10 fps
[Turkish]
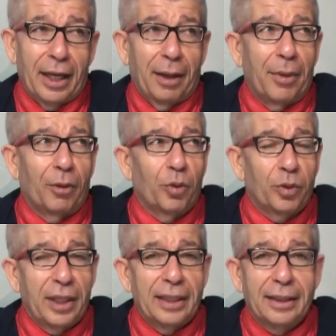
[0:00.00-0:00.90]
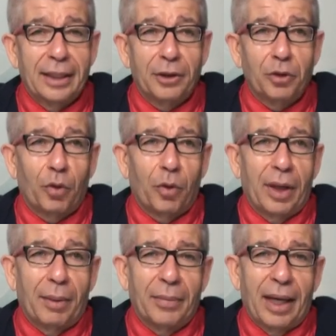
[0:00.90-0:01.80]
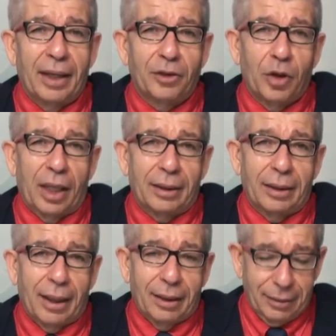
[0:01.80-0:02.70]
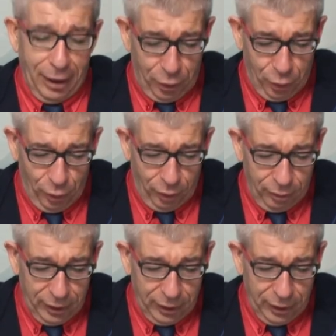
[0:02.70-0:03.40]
Ama uhdesinde çok önemli ayrıcalıkları taşıyor.